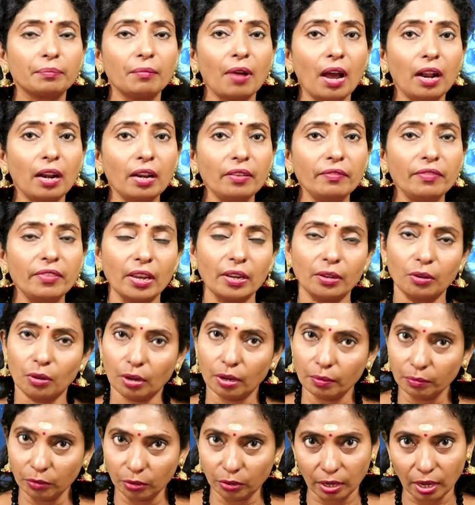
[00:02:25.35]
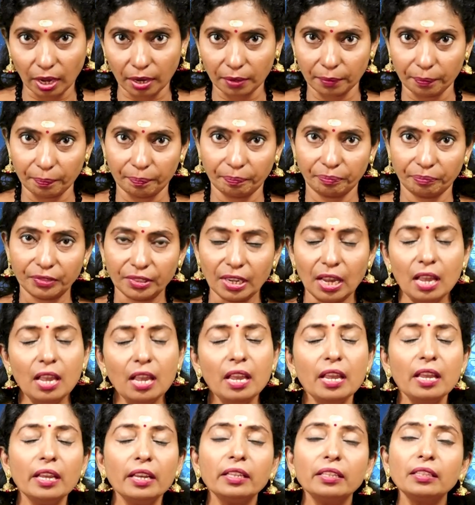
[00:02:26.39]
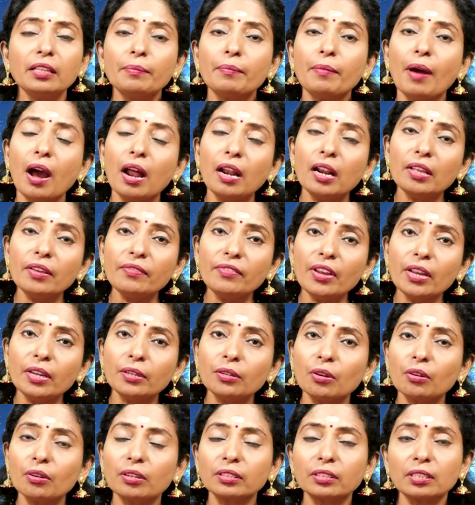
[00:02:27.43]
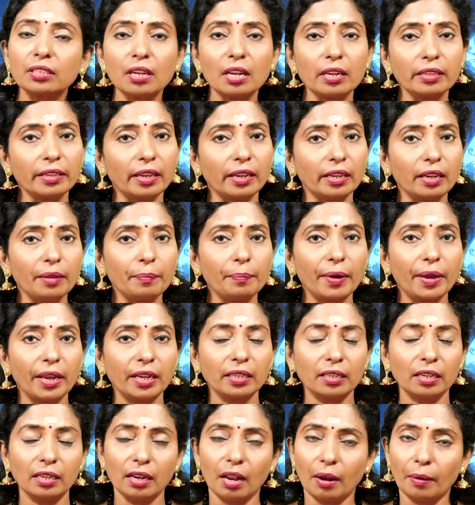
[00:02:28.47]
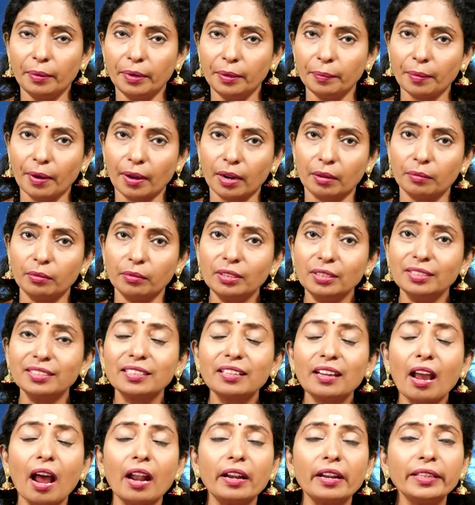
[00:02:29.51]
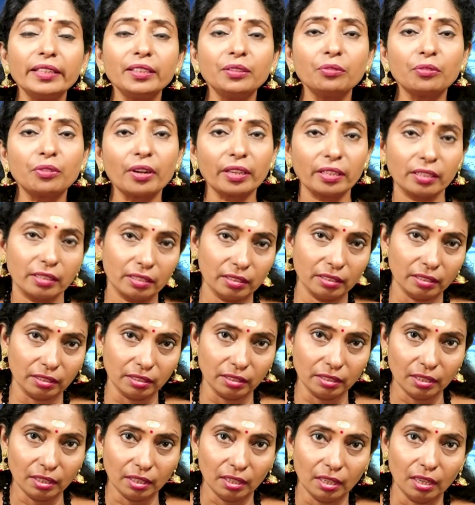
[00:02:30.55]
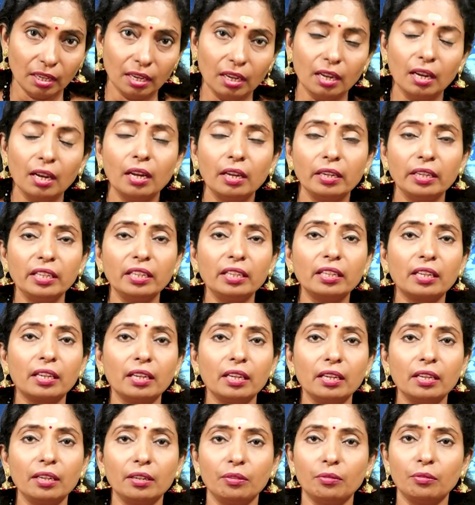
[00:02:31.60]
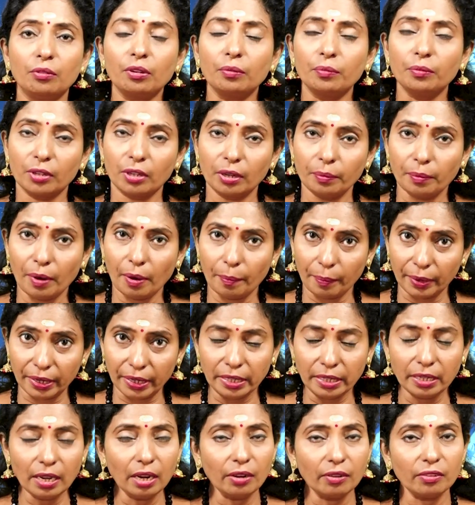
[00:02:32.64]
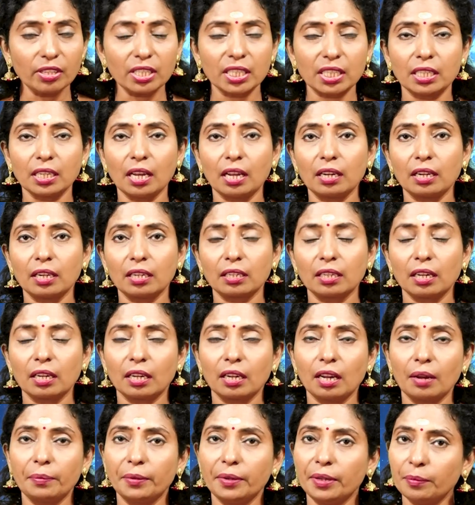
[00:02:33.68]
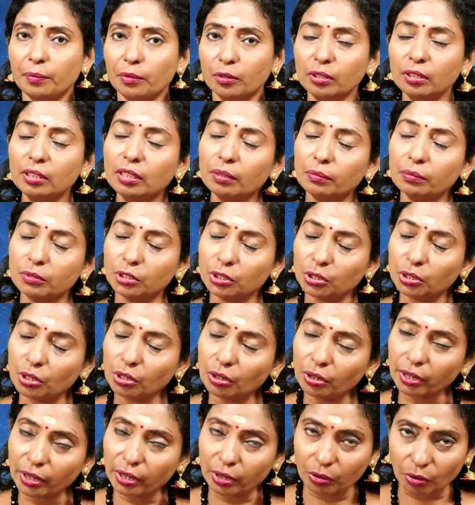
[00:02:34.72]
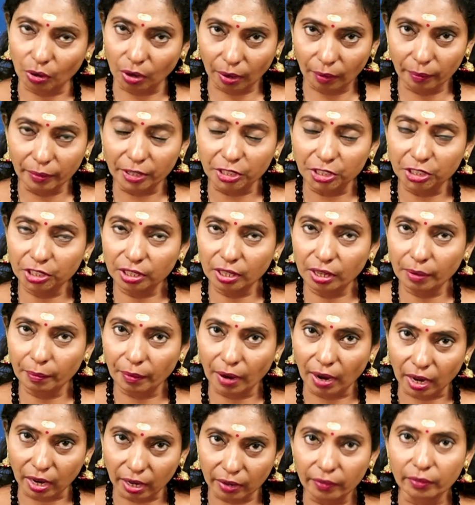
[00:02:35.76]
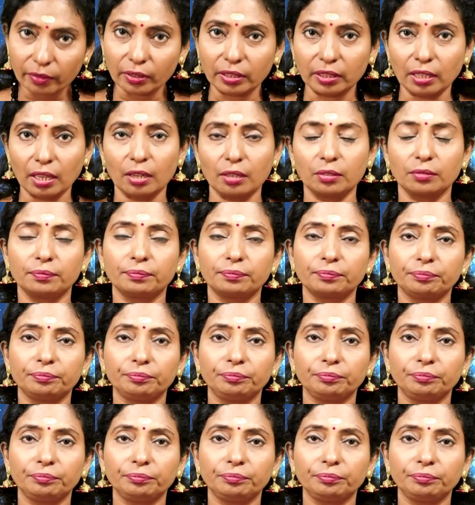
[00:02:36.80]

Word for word: மாலவிய யோகம் உண்டாகும் இந்த மாளவிய யோகத்தினால என்ன பயன்கள் அப்படின்னு பார்க்கும்போது கலைத்துறைக்கு இன்னைக்கு ஒரு முக்கியமாக பெரிய அளவில் ஸ்டாராக இருக்காங்க அப்படின்னு போது இந்த சுக்கரனுடைய யோகம் நிச்சயமாக வந்தாகணும்